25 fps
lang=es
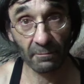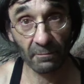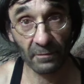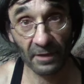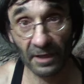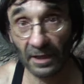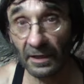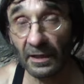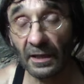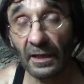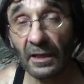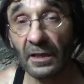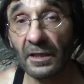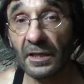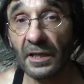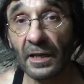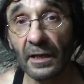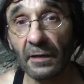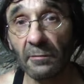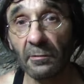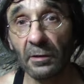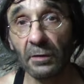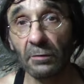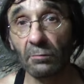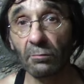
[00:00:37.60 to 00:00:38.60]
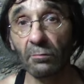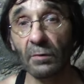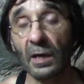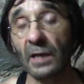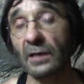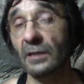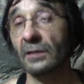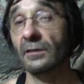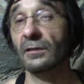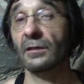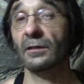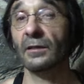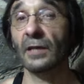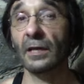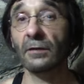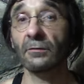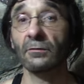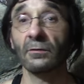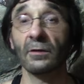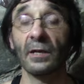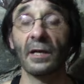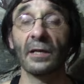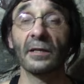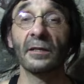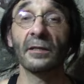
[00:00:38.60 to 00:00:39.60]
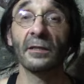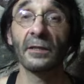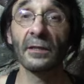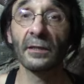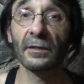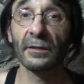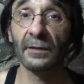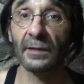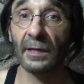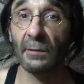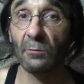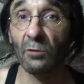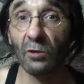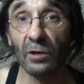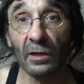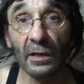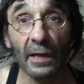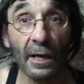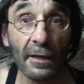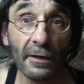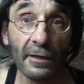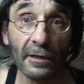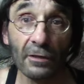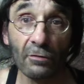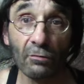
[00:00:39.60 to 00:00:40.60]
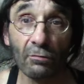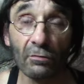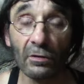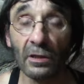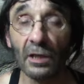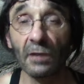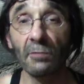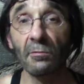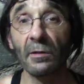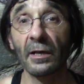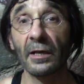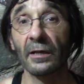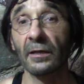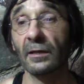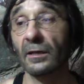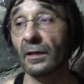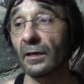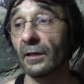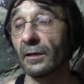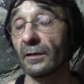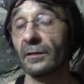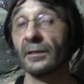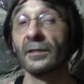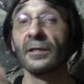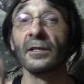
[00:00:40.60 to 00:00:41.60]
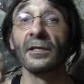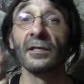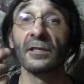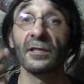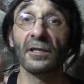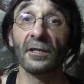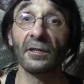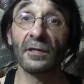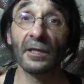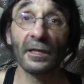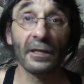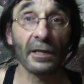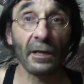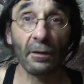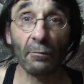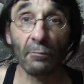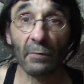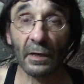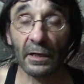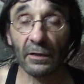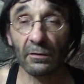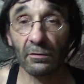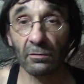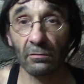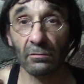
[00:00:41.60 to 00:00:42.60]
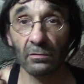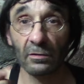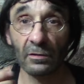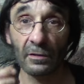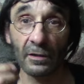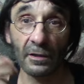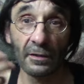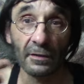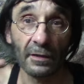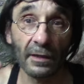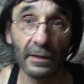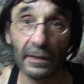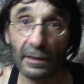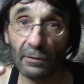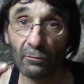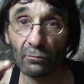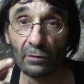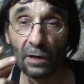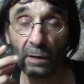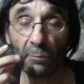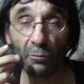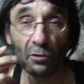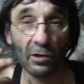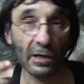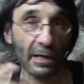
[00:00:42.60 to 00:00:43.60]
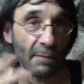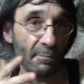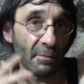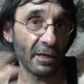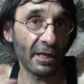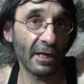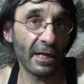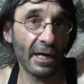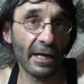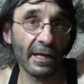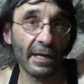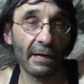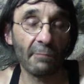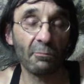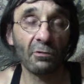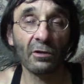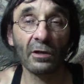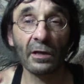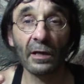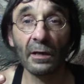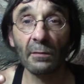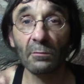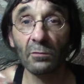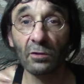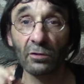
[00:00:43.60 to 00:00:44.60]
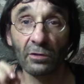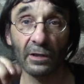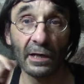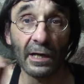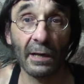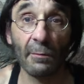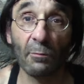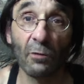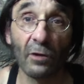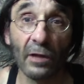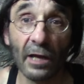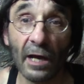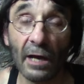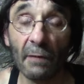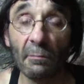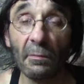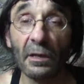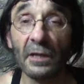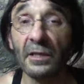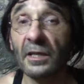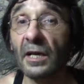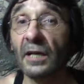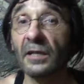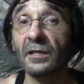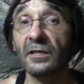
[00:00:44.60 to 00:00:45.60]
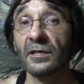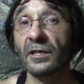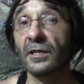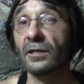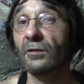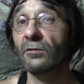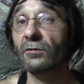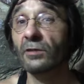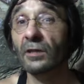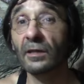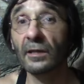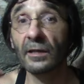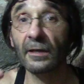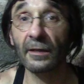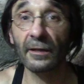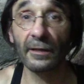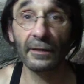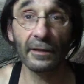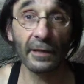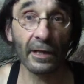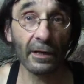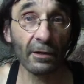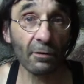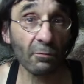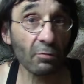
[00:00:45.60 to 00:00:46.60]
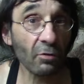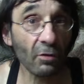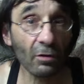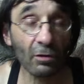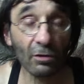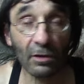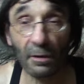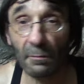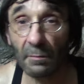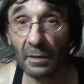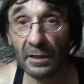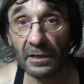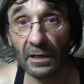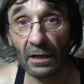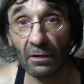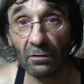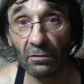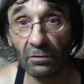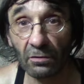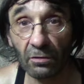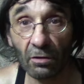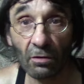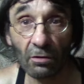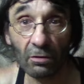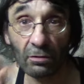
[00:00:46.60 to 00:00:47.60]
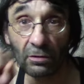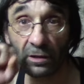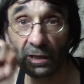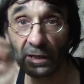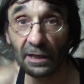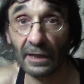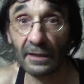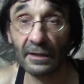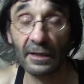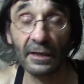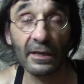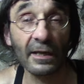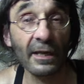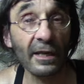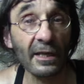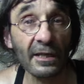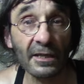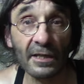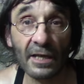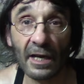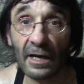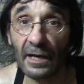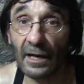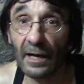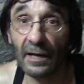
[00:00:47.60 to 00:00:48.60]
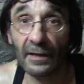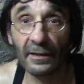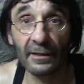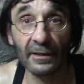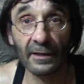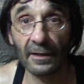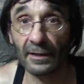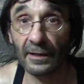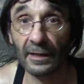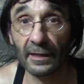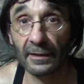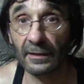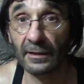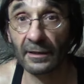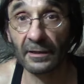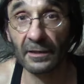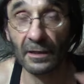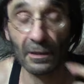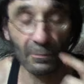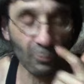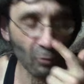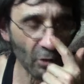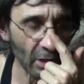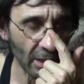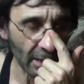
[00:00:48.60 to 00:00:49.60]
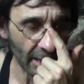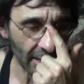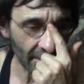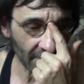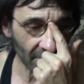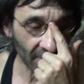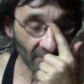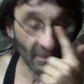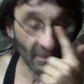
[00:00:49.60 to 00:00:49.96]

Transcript: tienen que ser eventuales, claro, ahí entramos en la disyuntiva en que si tienes cuarto, si tienes una muela picada, por ejemplo, te la puedes apañar y si no tienes dinero, pues lo que pasa con todo, te la tienes que sacar y quedarte sin muela.